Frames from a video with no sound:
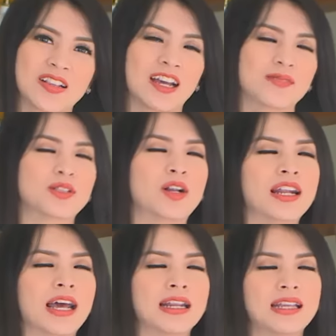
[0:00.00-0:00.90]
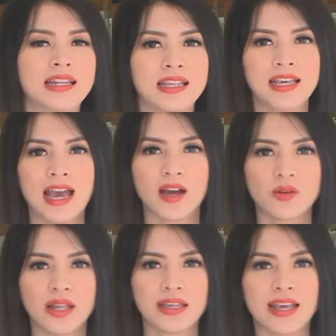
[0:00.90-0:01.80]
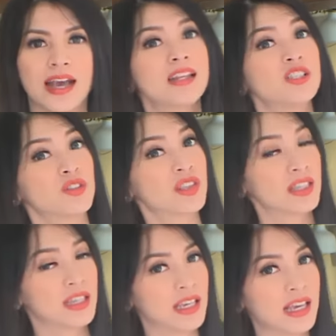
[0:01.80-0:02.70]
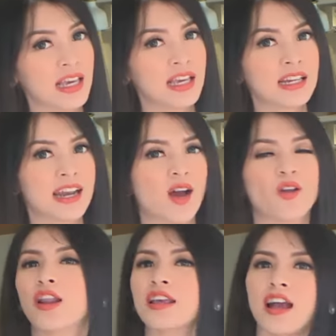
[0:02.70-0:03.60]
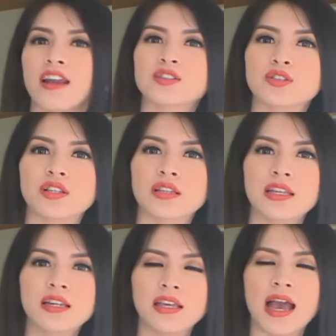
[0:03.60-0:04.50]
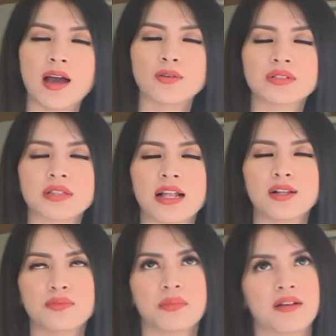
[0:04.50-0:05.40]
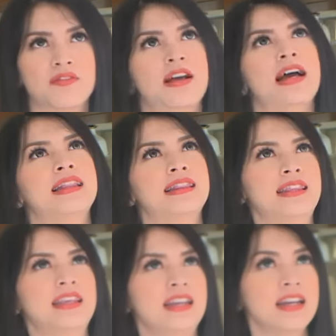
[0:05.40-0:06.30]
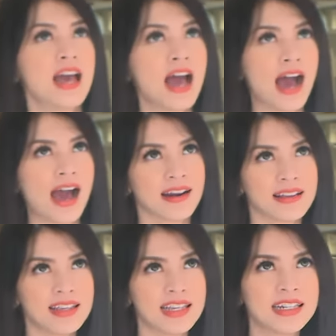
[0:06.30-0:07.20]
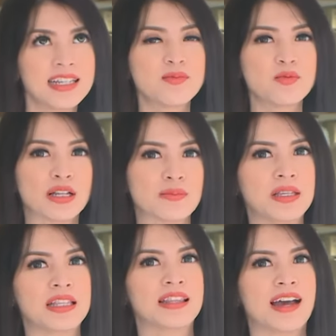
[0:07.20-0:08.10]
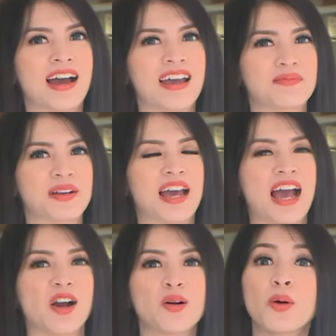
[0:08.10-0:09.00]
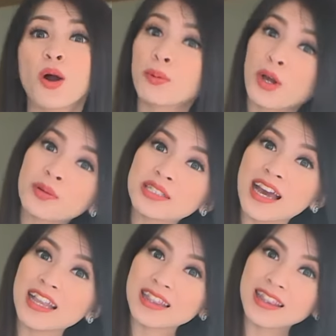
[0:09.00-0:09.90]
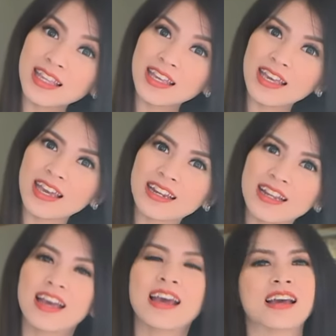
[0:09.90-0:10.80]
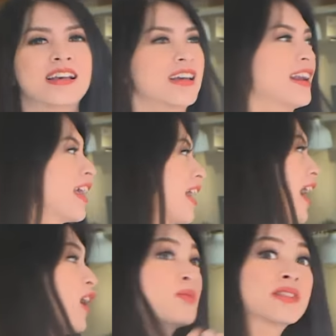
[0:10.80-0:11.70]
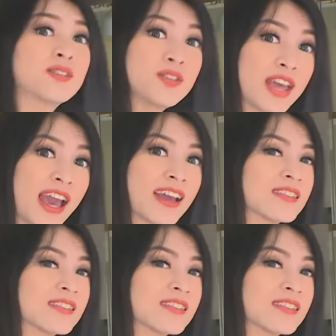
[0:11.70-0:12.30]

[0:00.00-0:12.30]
nah kebetulan hari ini aku lagi nggak ada syuting. Nah kalau lagi nggak ada syuting gini, aku selalu manfaatin hari ini buat me time. Nah aku mau ngopi-ngopi cantik. Aku pesen dulu ya.